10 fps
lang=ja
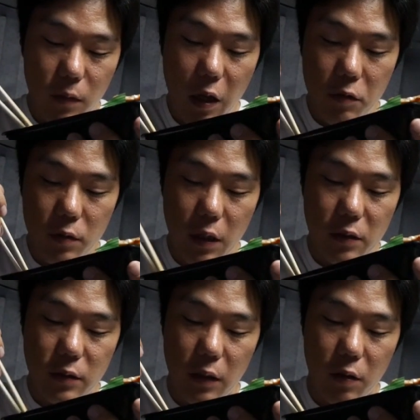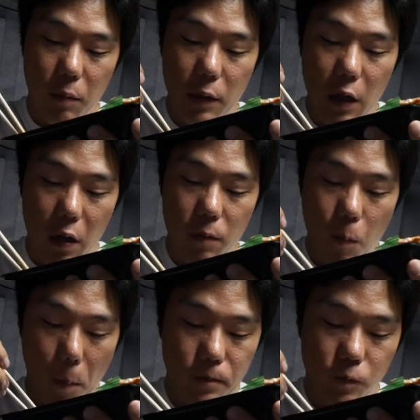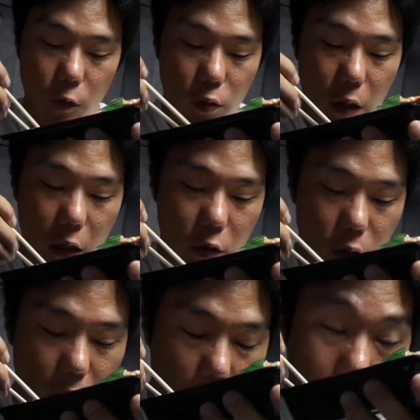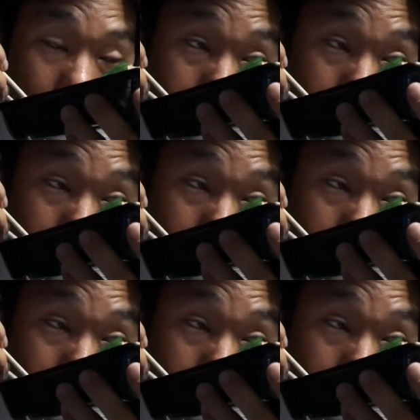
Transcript: ね運転手さんとかみんな飲んで寝とったから